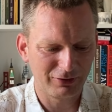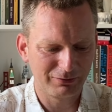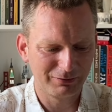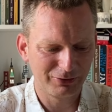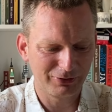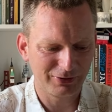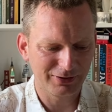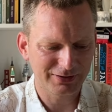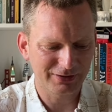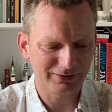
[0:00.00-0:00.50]

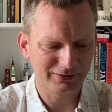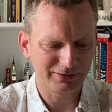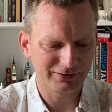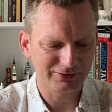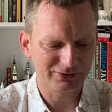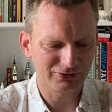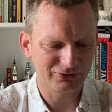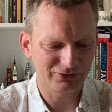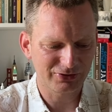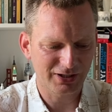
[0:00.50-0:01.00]
Była to
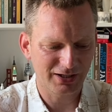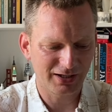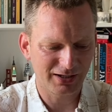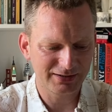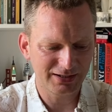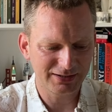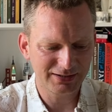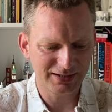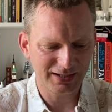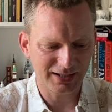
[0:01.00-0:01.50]
książka
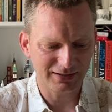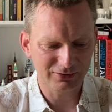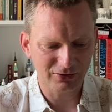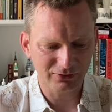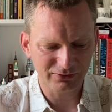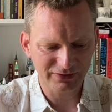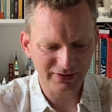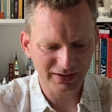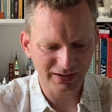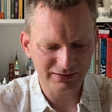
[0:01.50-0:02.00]
Anety
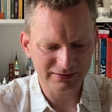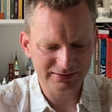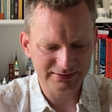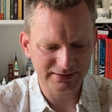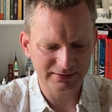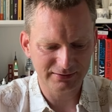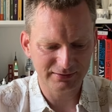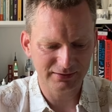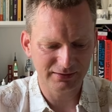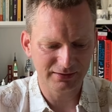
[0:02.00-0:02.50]
Jadowskiej,
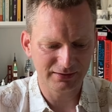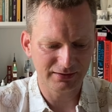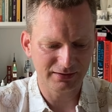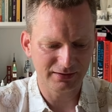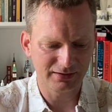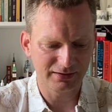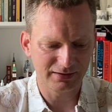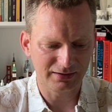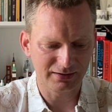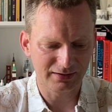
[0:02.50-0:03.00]
cykl
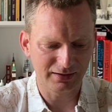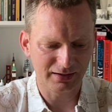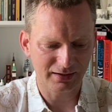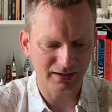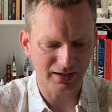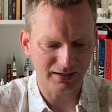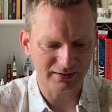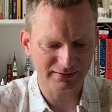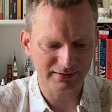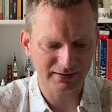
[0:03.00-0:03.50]
e,
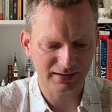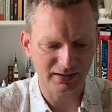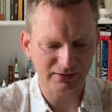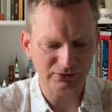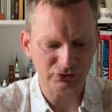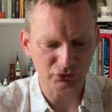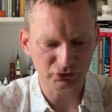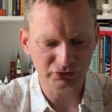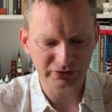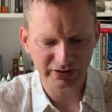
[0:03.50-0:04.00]
Garstka z
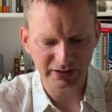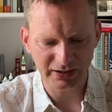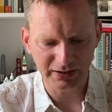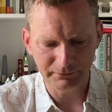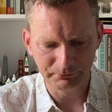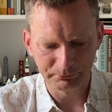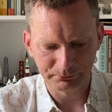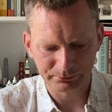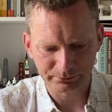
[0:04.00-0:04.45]
Ustki.